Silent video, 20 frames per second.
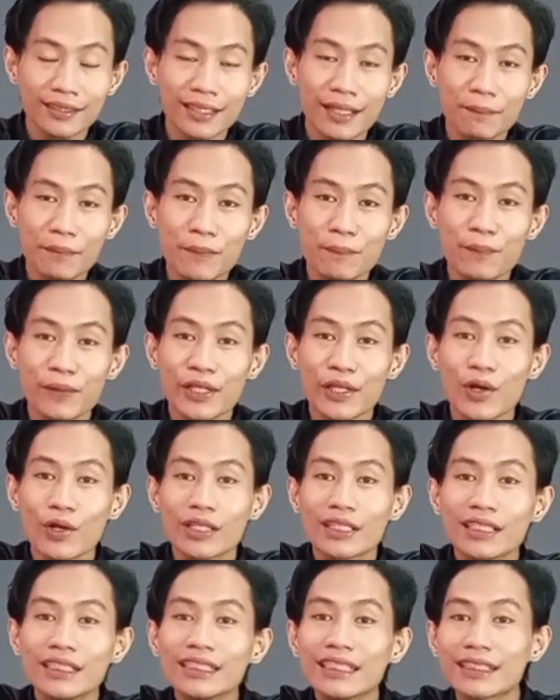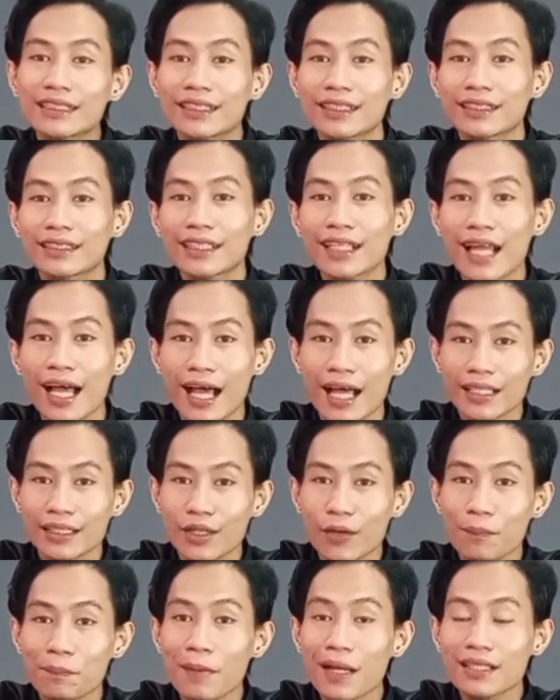tetapi periodenya setelah
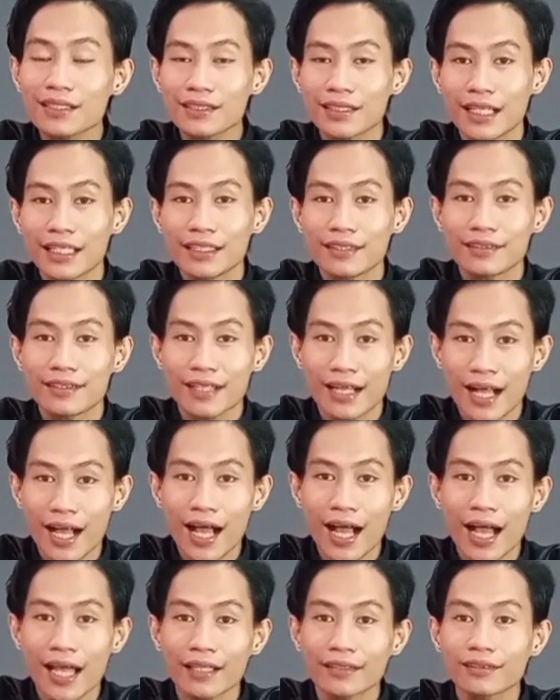atau pasca hijrah,